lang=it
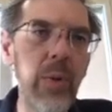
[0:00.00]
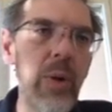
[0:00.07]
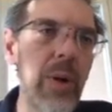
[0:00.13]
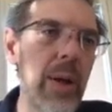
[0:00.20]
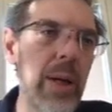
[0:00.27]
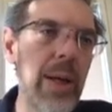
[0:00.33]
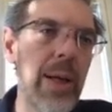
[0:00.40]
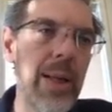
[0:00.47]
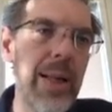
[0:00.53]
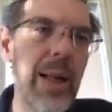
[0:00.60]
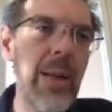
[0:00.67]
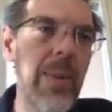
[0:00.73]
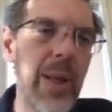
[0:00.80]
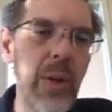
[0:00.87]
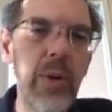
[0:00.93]

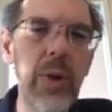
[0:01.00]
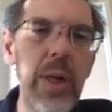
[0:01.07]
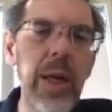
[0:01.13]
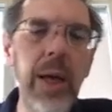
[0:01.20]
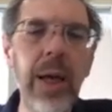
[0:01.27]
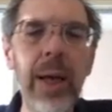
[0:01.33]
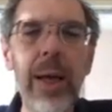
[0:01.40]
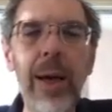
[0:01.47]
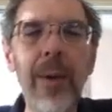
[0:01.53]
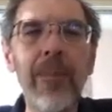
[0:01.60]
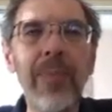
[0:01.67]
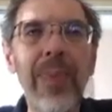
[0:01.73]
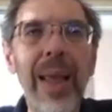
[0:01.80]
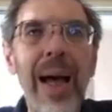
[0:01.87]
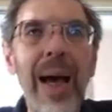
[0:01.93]
l'elemento di
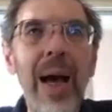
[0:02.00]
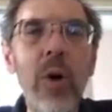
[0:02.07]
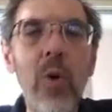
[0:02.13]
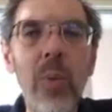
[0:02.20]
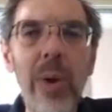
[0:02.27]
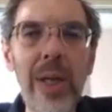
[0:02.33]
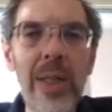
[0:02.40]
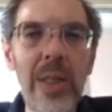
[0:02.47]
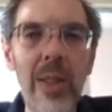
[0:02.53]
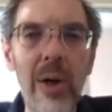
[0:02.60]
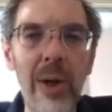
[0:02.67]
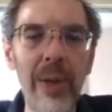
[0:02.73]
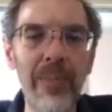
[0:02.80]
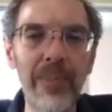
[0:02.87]
ehm, accumulazione.